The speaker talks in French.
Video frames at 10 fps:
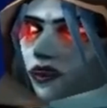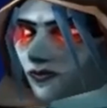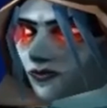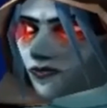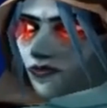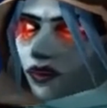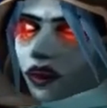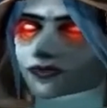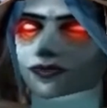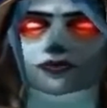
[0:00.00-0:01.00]
Continuez
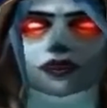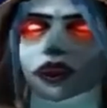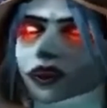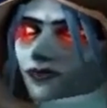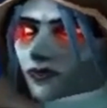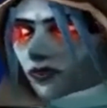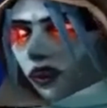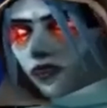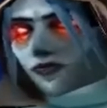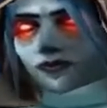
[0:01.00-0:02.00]
l'attaque.
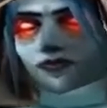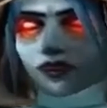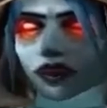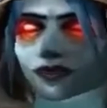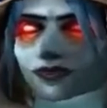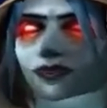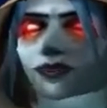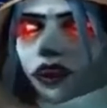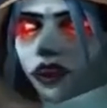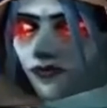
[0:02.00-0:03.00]
N'en laissez
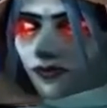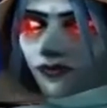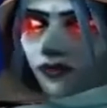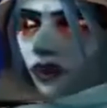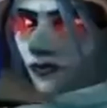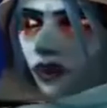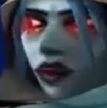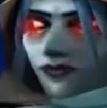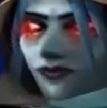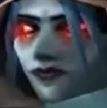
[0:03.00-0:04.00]
échapper
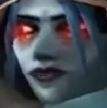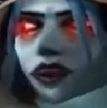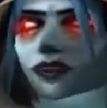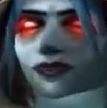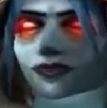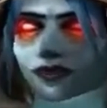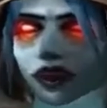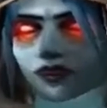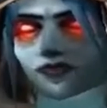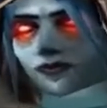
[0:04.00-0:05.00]
aucun.
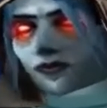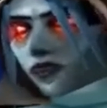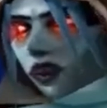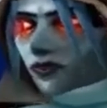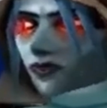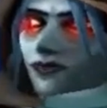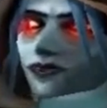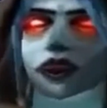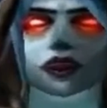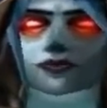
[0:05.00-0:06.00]
Que ma visée soit
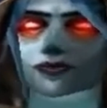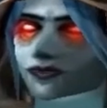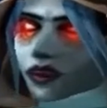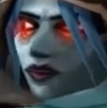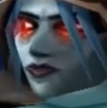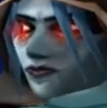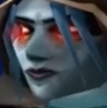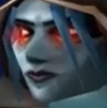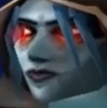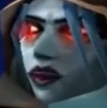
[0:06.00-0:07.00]
ajustée.
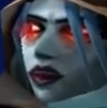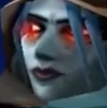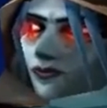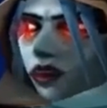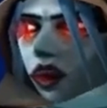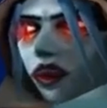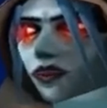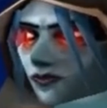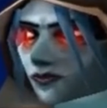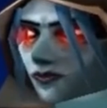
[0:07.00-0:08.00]
Ma
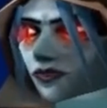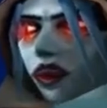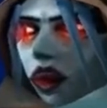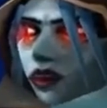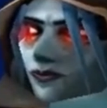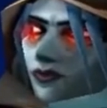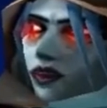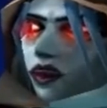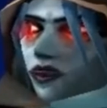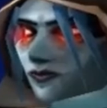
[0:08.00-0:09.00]
volonté est à votre
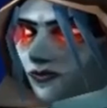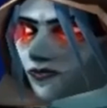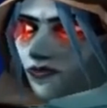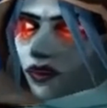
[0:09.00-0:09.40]
service.